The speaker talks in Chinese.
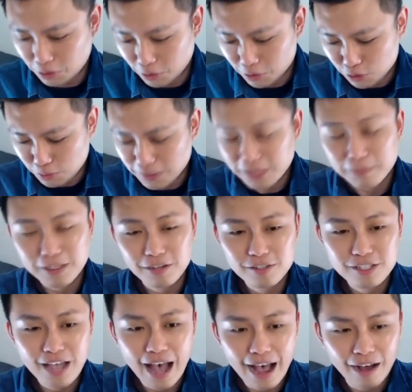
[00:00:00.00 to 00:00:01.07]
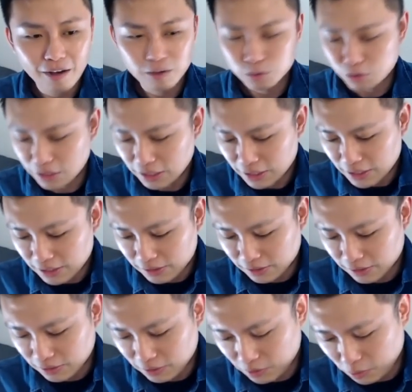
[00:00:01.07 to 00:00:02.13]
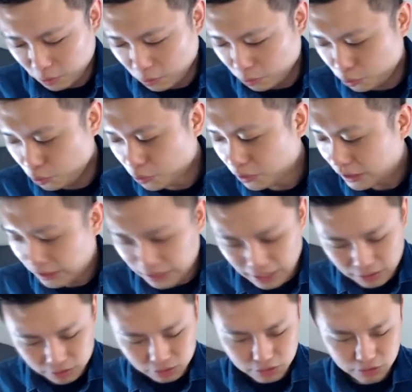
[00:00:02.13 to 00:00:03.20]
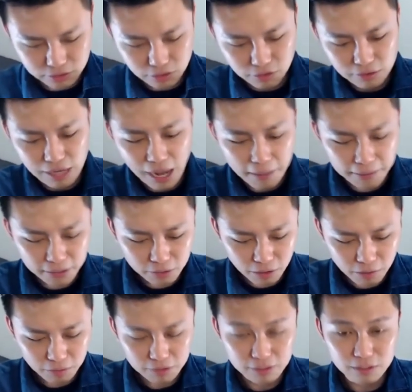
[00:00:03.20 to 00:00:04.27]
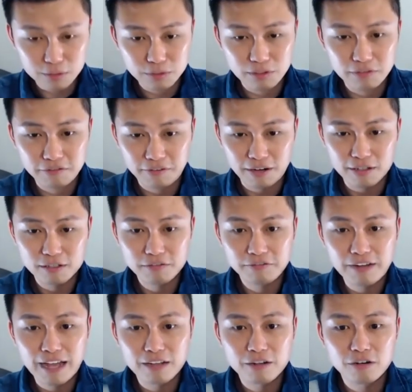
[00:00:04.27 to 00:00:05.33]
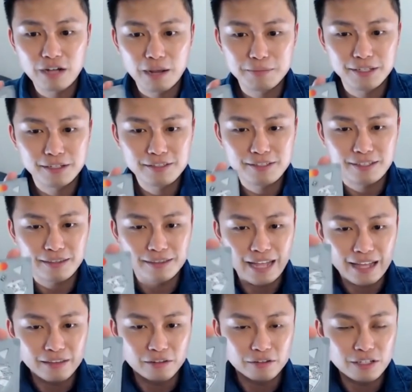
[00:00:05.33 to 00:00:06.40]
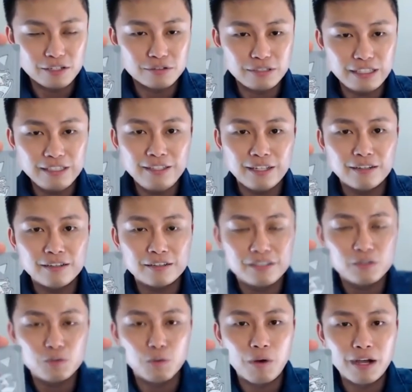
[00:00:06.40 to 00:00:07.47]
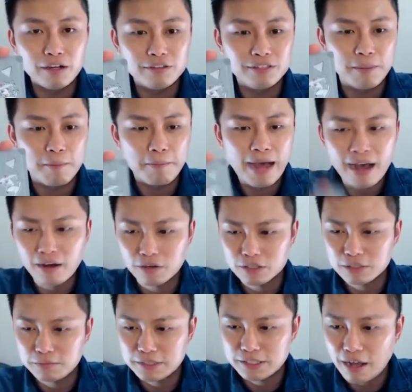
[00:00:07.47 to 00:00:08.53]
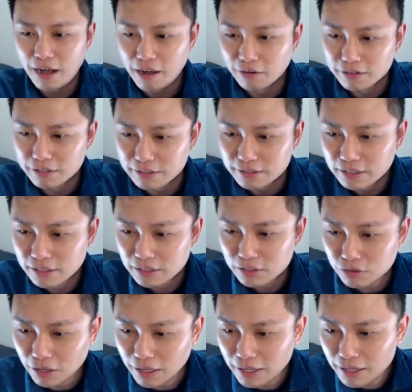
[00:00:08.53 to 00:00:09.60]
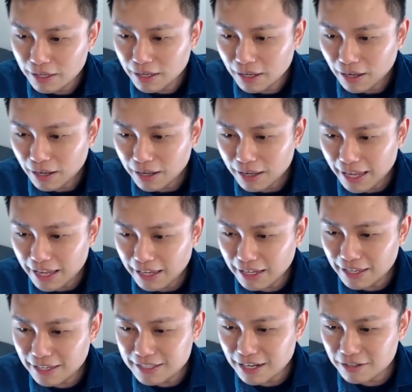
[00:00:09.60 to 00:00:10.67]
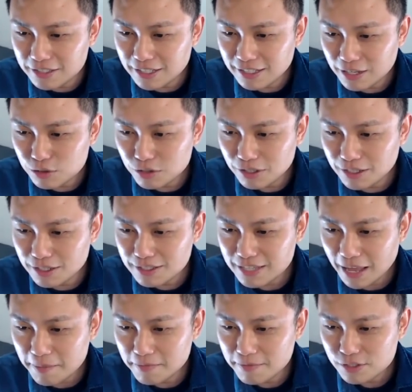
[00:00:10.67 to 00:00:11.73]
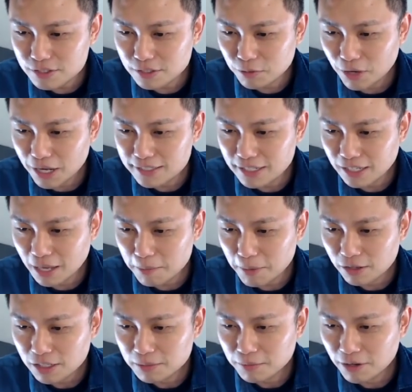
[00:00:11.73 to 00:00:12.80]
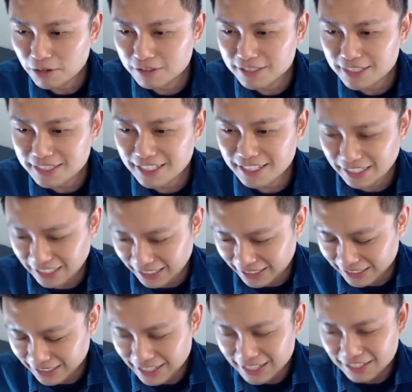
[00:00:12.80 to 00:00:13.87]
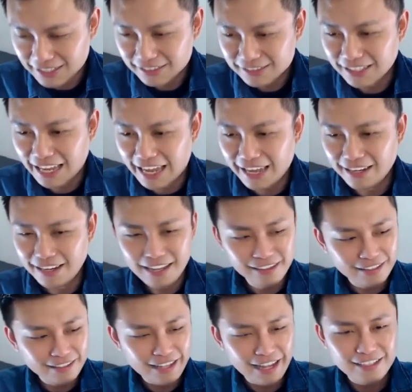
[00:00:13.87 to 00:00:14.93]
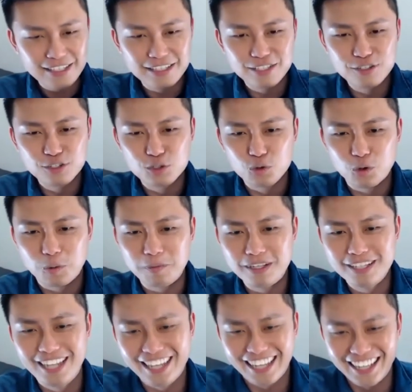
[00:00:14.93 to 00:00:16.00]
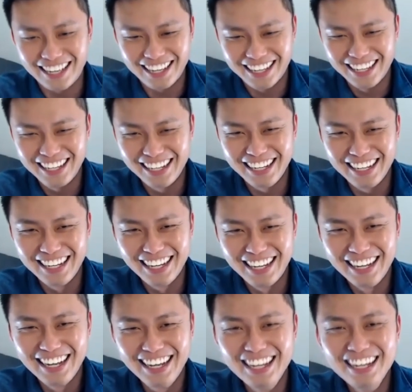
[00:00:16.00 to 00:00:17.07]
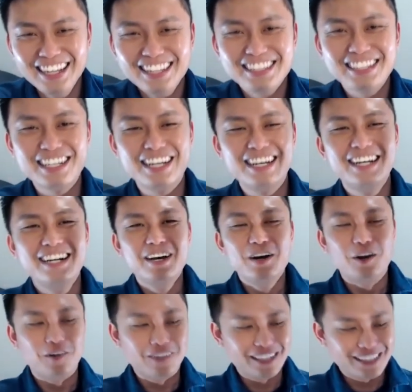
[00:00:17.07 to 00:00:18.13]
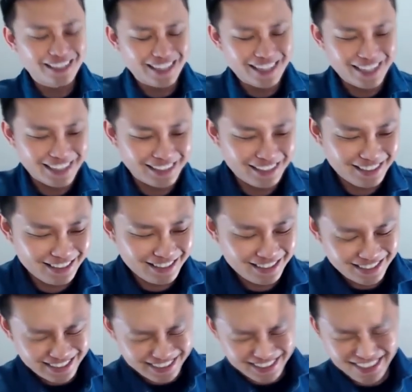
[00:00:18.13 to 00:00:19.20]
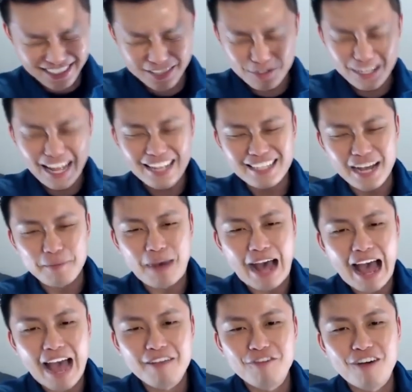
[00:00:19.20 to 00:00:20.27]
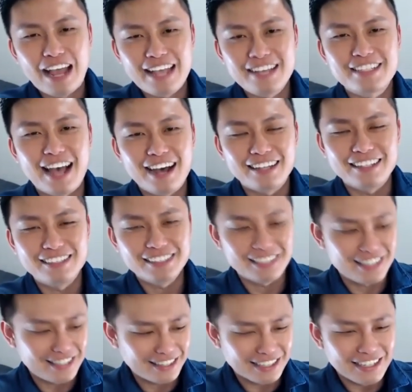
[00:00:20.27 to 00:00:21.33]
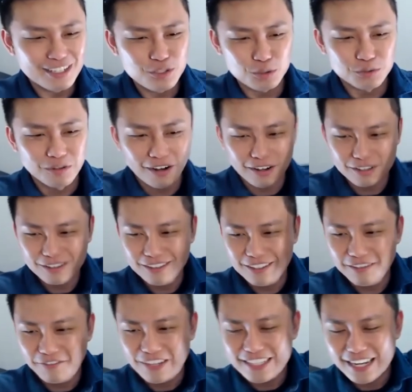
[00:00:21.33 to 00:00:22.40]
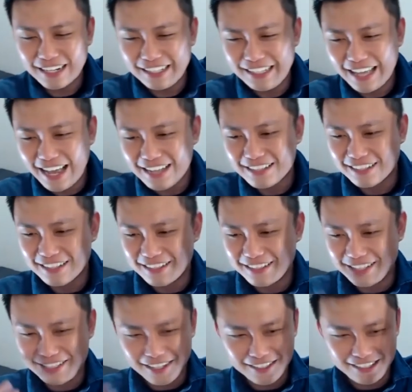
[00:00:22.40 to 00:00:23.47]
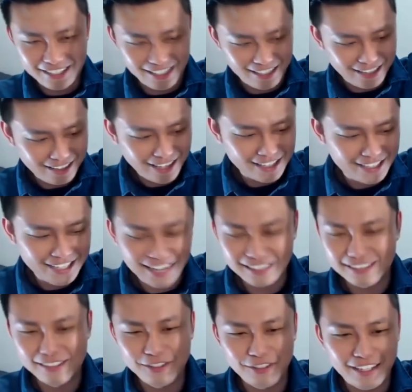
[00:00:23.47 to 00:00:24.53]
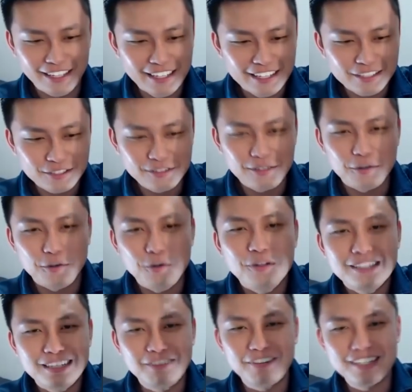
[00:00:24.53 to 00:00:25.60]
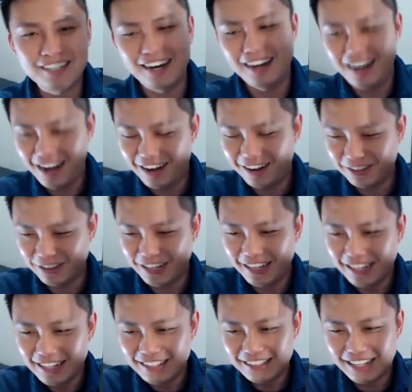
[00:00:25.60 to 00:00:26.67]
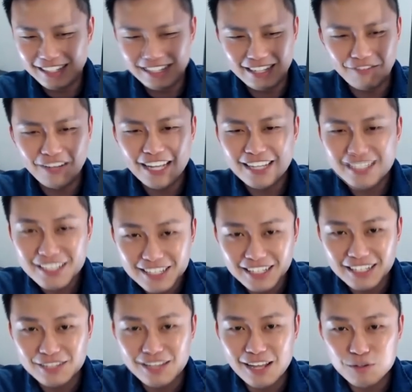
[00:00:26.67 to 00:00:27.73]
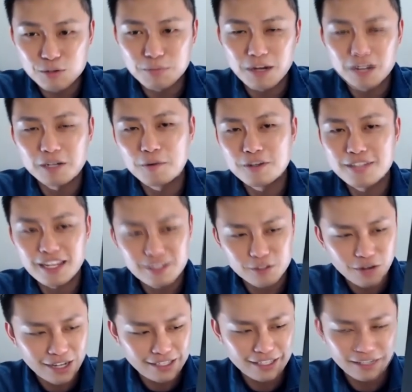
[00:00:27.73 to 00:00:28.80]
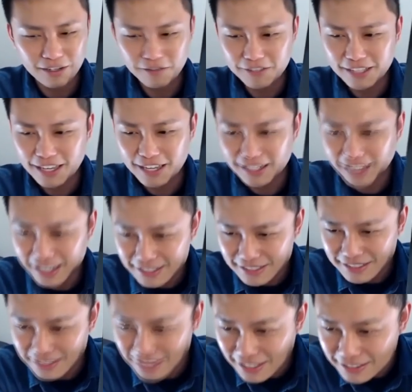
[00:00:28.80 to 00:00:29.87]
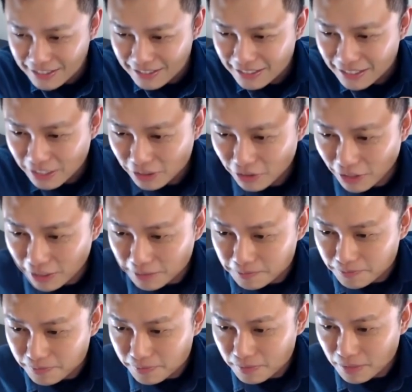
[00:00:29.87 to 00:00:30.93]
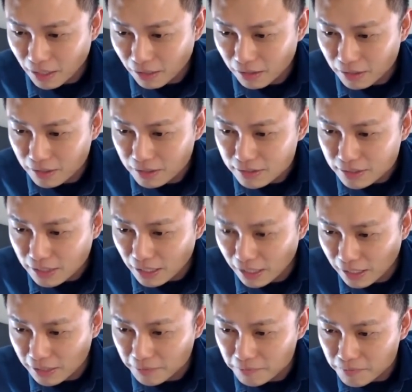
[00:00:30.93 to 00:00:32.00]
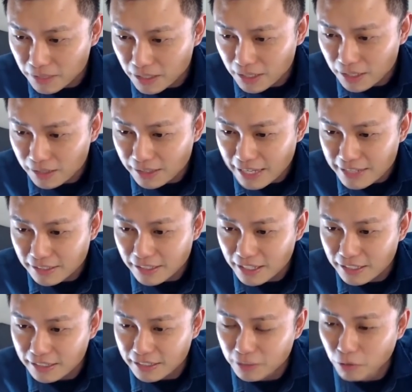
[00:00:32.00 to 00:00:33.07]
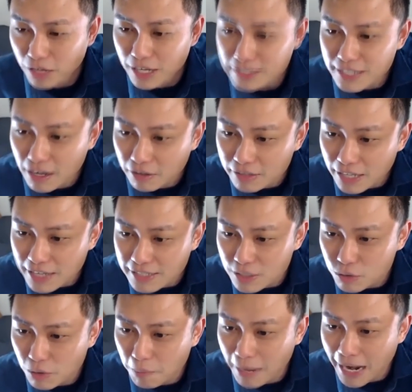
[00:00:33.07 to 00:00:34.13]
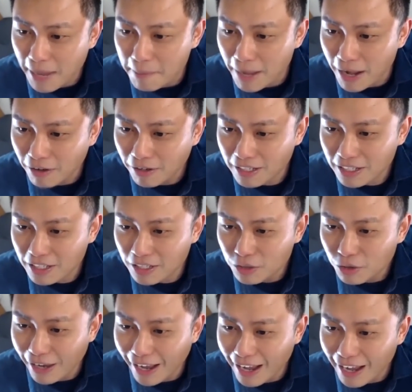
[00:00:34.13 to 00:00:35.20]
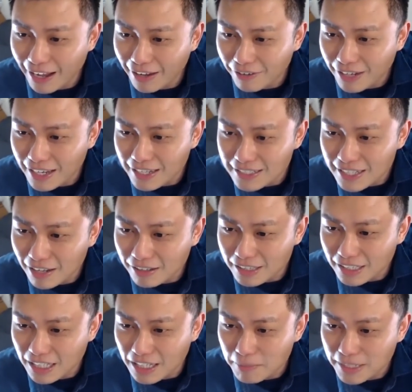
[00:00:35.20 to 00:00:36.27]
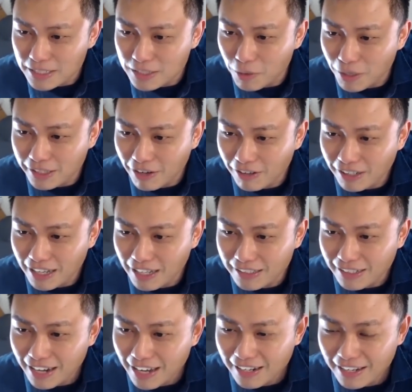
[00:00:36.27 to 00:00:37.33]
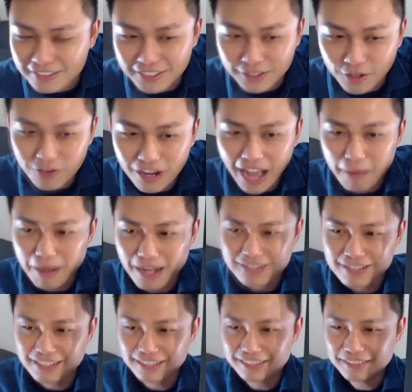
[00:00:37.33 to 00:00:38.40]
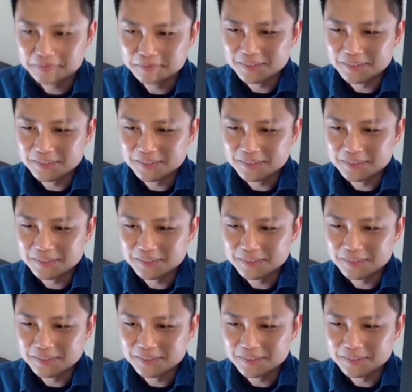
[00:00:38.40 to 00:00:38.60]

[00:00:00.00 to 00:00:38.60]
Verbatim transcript: 馈率就变得比较差哈。所以如果您要使用卡片的话，我个人觉得反而是 Flyco 卡比较简单哦，那就是一点二跟国外二点八哦是比较好的，对。哎，N A 小姐她捐了三十块钱给宝可梦，谢谢您。这个 N A 呢，她其实就是我们这个这个我们的这个那个最大奖嘛，iPhone X R 的这个得主哈，就是非常厉害，这个陈小姐太强了，对，就是运气非常好，对。那也非常谢谢你赞助宝可梦三十块钱哦，非常的开心，这样子，对，好，这个男生也可以，我看一下哦，大家写说，白浪猫，对啊，我看一下，哦，第一名是王道银行的浪浪认同卡吗？这个，